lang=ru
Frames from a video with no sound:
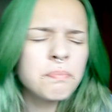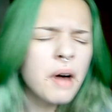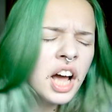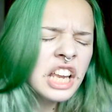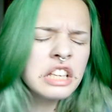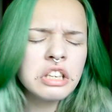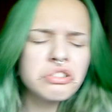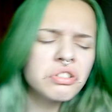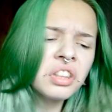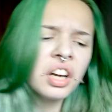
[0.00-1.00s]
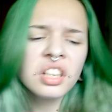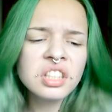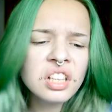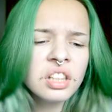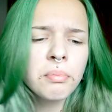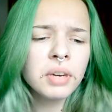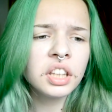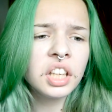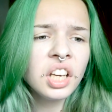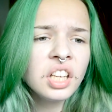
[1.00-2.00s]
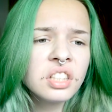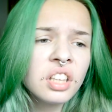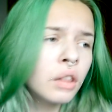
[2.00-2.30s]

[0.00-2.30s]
парень еще так сильно матерится,